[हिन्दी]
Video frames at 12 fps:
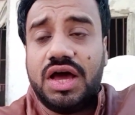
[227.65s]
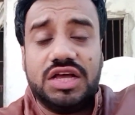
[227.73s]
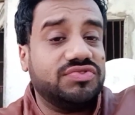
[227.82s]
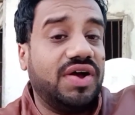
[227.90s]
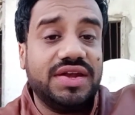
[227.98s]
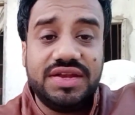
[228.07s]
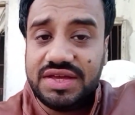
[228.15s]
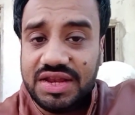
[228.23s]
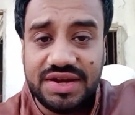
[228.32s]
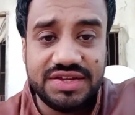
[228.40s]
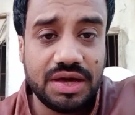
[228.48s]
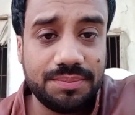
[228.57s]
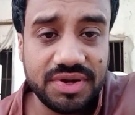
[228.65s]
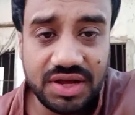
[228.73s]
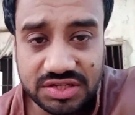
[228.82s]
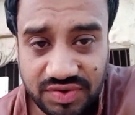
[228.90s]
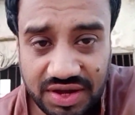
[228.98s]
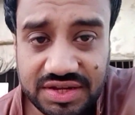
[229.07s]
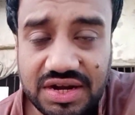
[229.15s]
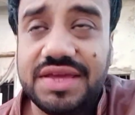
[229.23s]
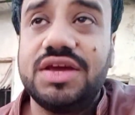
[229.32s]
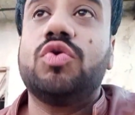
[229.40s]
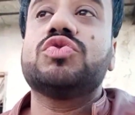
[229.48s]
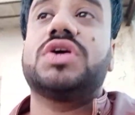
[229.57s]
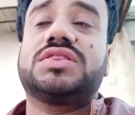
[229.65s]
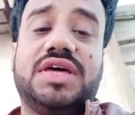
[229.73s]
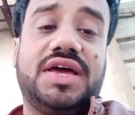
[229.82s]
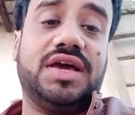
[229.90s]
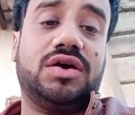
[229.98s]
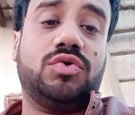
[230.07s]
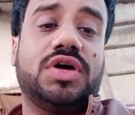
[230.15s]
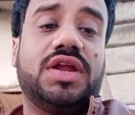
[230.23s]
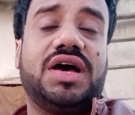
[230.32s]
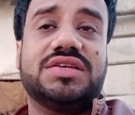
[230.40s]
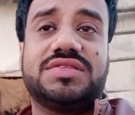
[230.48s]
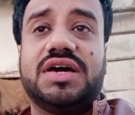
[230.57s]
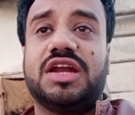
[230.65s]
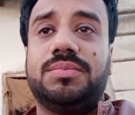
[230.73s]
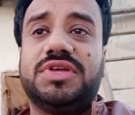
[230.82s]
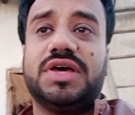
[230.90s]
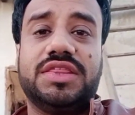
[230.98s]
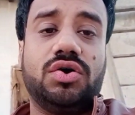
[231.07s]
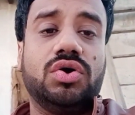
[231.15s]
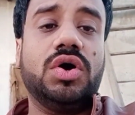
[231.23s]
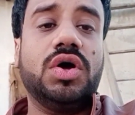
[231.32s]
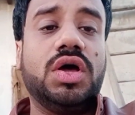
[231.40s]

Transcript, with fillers: अजवाइन नहीं खिलानी आपने अजवाइन खिलाएंगे हो सकता है खुदा ना खास्ता गर्मी ज़्यादा हो